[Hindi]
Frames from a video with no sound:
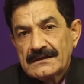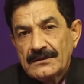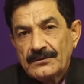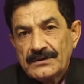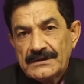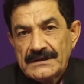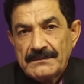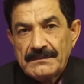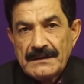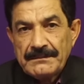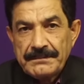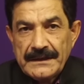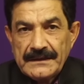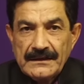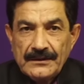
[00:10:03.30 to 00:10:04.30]
हूं कि जब आप
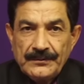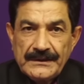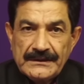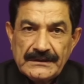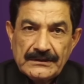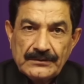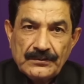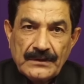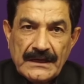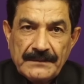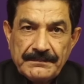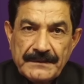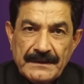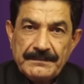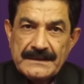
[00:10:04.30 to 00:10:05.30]
पैदा हुए थे तो
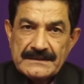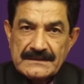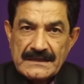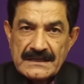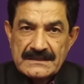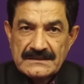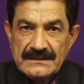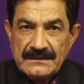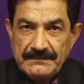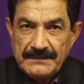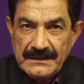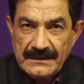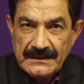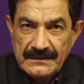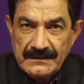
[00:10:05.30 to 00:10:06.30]
आपके पास 80
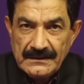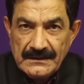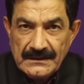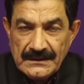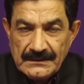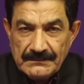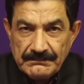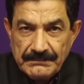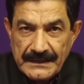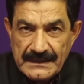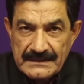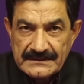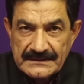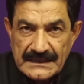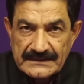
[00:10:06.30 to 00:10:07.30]
बिलियन
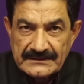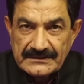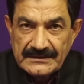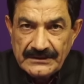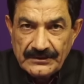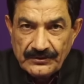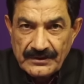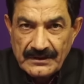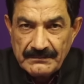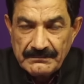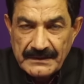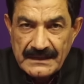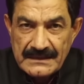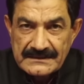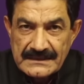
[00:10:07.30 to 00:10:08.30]
ब्रेन सेल्स थी और इन
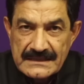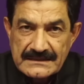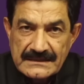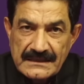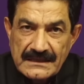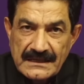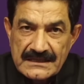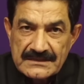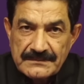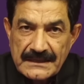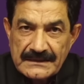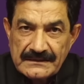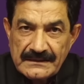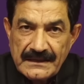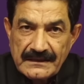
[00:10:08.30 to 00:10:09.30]
ब्रेन सेल्स की खास
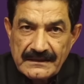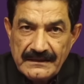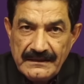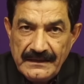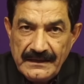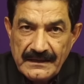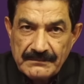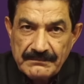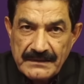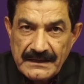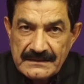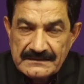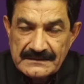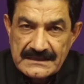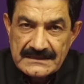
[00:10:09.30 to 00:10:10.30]
बात यह है कि एक
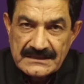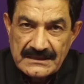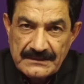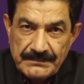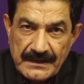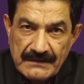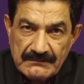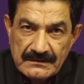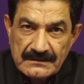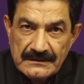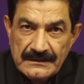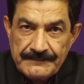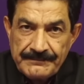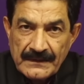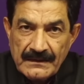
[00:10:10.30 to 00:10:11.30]
ब्रेन सेल्स की पावर
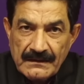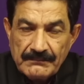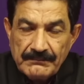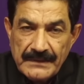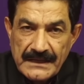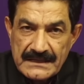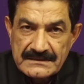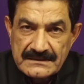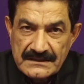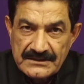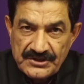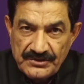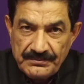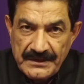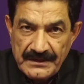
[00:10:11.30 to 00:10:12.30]
बयासी
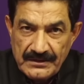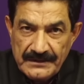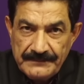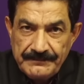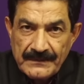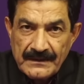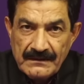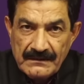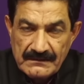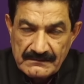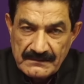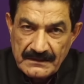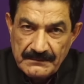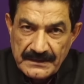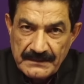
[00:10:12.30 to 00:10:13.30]
जीबी है
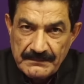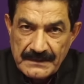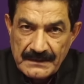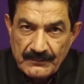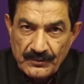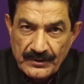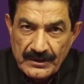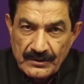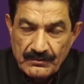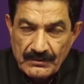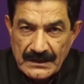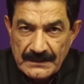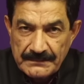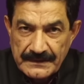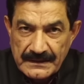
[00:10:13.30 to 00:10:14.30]
इतनी बड़ी मेमोरी को
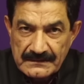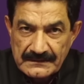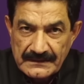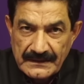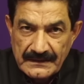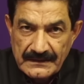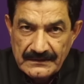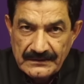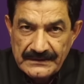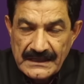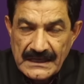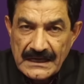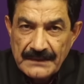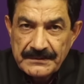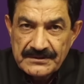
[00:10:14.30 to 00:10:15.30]
आप रखते हैं ये
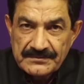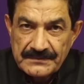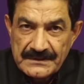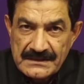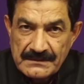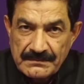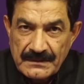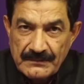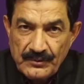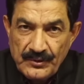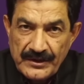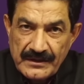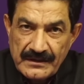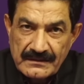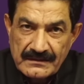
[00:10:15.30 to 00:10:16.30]
आपस में जब
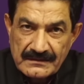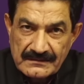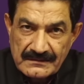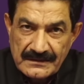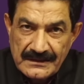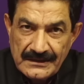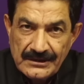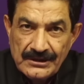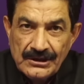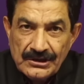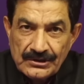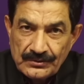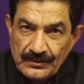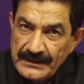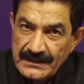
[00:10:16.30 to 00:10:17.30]
कम्युनिकेट करते हैं
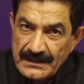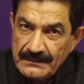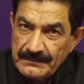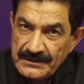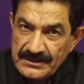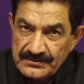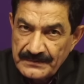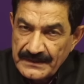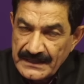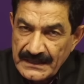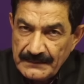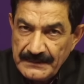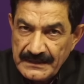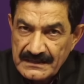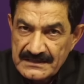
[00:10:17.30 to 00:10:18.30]
तो इनके बीच में
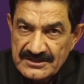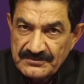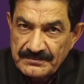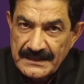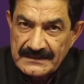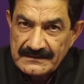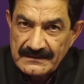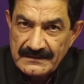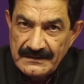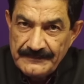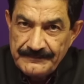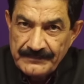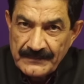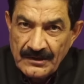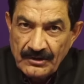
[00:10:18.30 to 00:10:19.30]
केमिकल्स बहते हैं
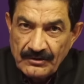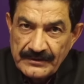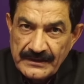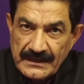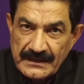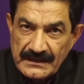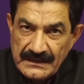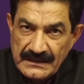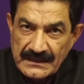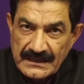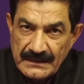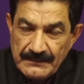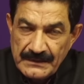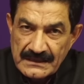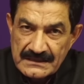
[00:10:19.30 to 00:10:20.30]
और ये इन
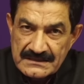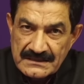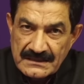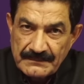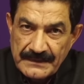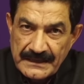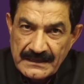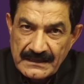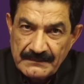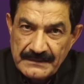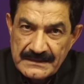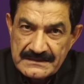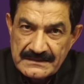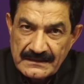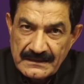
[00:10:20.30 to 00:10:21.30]
केमिकल्स का बहना
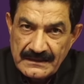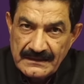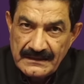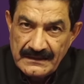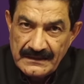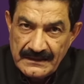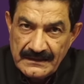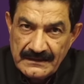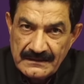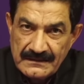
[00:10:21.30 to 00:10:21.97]
बेसिकली इन